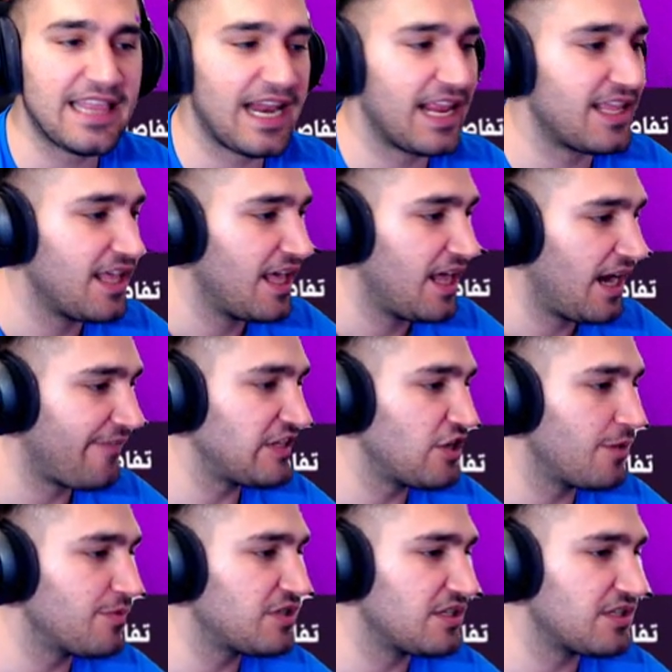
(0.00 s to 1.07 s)
طلع رح
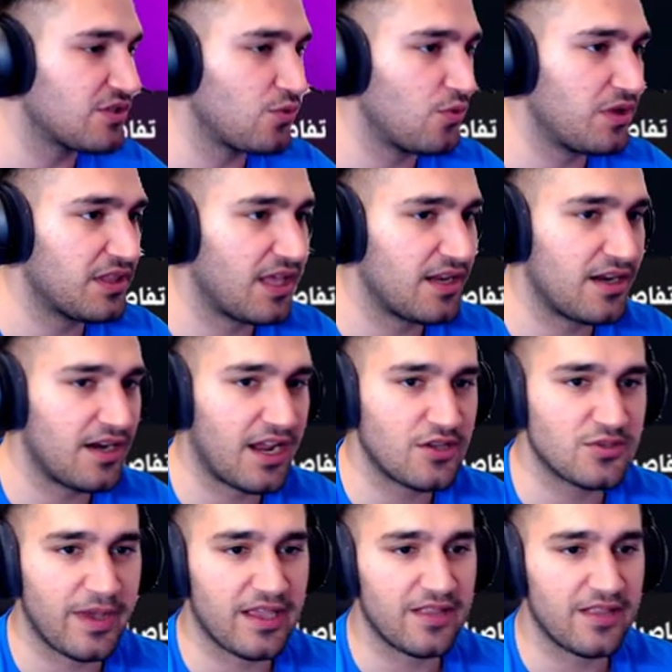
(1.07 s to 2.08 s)
افرجيكم شيء اسطوري ثاني ركزوا